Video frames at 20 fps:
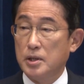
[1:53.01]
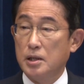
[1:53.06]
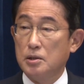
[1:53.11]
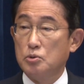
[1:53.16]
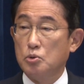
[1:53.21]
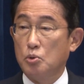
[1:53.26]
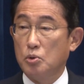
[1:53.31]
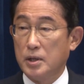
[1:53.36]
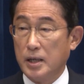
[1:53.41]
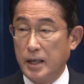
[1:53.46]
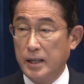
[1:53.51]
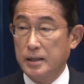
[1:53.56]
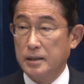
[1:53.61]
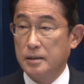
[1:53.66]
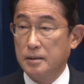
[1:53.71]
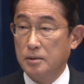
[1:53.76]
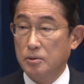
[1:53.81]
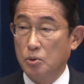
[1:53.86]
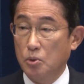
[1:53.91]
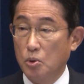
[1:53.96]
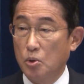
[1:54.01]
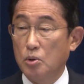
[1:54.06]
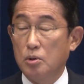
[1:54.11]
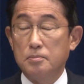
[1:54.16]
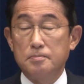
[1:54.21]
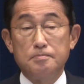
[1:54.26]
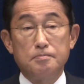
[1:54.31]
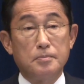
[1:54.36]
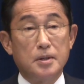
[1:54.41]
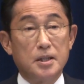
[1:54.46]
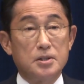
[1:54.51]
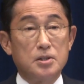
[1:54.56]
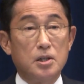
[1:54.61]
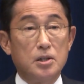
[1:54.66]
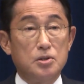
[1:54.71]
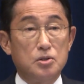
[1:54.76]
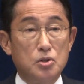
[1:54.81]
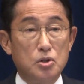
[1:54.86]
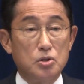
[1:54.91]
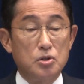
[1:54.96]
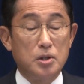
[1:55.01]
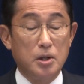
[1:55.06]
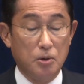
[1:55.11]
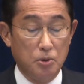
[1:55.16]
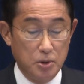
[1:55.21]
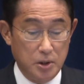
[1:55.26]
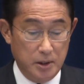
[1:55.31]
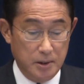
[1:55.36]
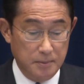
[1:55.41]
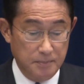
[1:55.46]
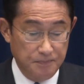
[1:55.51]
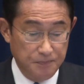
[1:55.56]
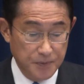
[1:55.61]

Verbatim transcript: 検討会を設置しており